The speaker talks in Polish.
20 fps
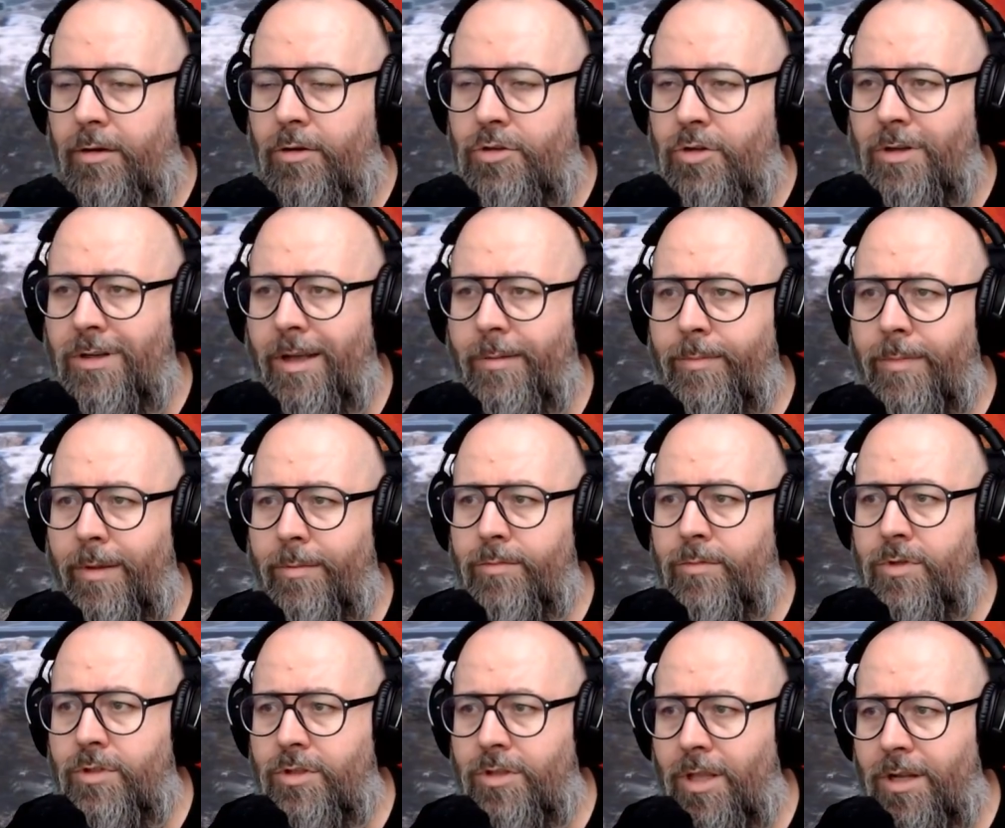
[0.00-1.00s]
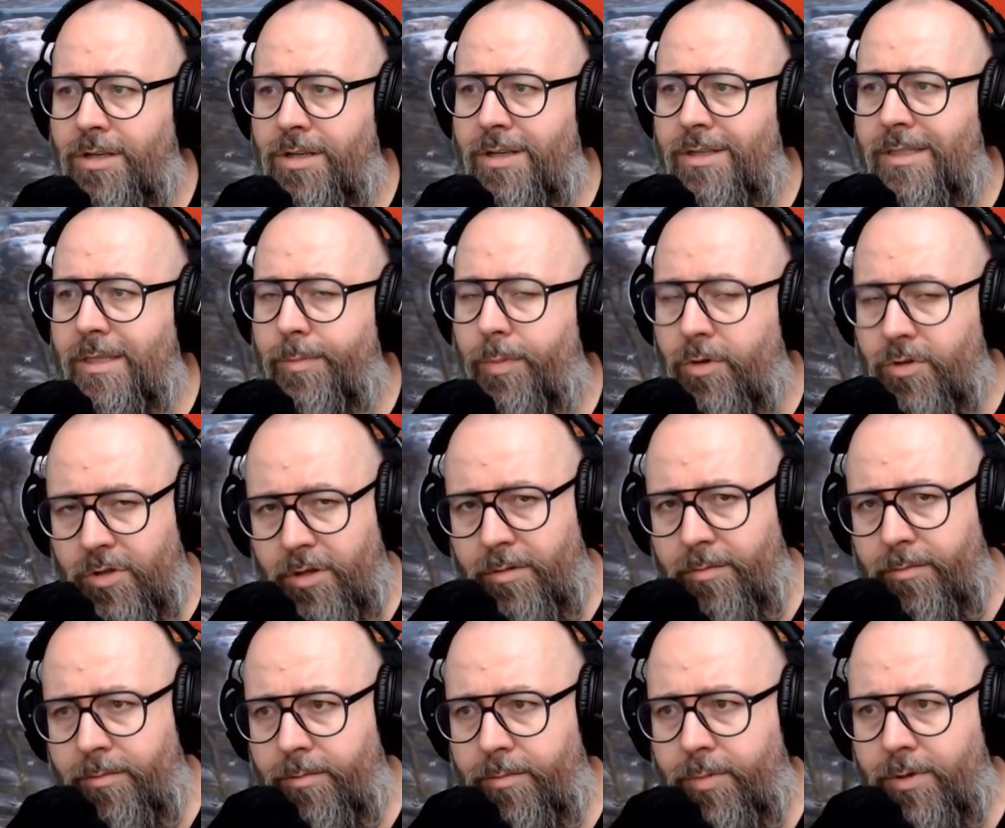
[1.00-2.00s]
Jak osiągam tam 40
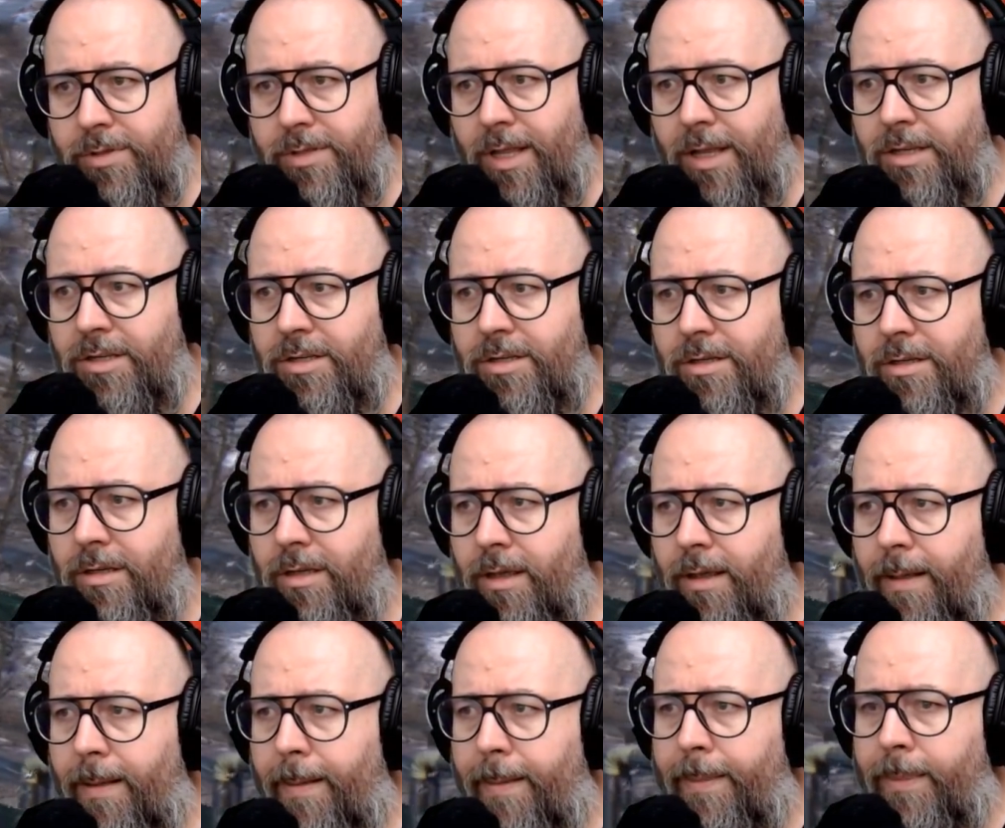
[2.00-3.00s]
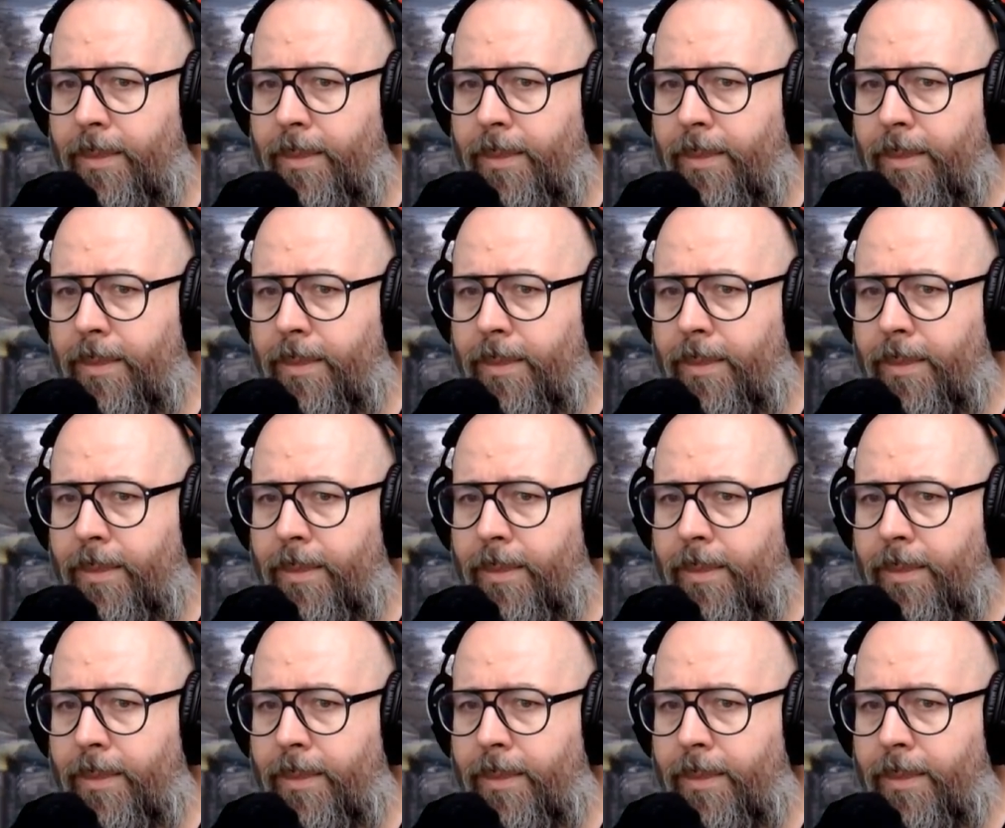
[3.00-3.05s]
poziom postaci,